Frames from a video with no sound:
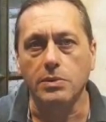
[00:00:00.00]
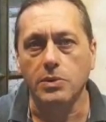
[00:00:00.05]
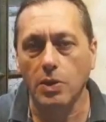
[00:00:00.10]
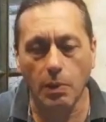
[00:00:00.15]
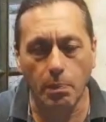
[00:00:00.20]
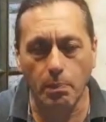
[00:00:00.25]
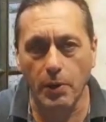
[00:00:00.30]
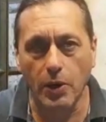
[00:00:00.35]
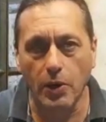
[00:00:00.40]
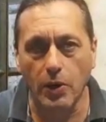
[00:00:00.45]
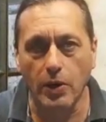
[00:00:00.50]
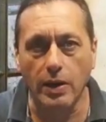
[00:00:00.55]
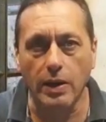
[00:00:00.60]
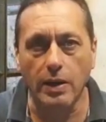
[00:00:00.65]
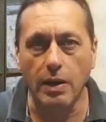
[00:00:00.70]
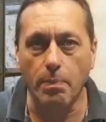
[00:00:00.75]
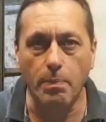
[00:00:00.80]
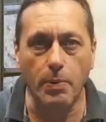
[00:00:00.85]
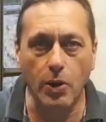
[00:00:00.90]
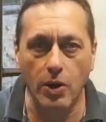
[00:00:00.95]
Son los
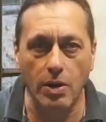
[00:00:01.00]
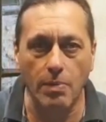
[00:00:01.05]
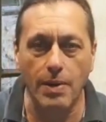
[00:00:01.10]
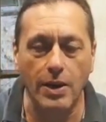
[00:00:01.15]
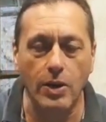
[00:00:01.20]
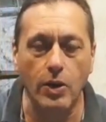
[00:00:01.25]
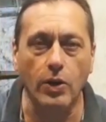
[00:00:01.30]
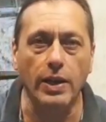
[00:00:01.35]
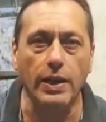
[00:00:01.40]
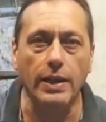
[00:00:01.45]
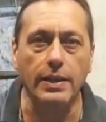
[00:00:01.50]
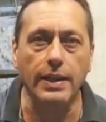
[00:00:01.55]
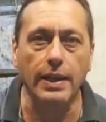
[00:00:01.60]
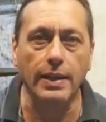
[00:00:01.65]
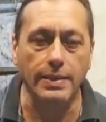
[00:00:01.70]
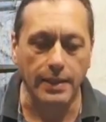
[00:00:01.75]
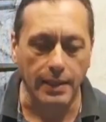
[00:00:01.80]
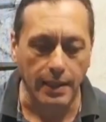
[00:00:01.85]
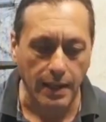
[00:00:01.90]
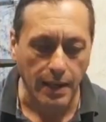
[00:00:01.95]
peores, las peores
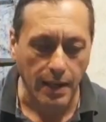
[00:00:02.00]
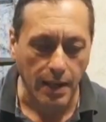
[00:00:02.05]
marionetas.